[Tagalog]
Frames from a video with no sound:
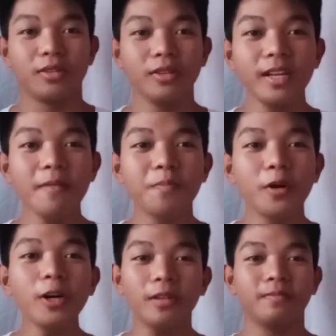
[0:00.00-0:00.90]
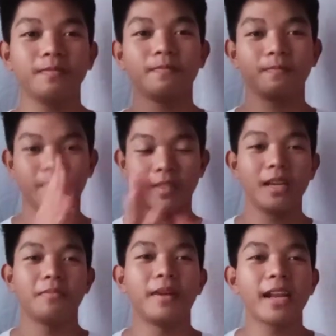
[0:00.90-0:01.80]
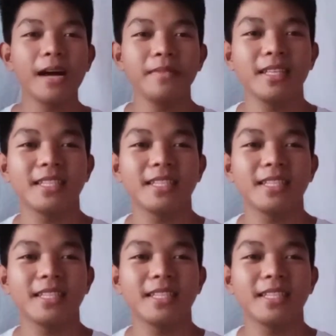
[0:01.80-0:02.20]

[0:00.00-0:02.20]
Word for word: yun lang po. Maraming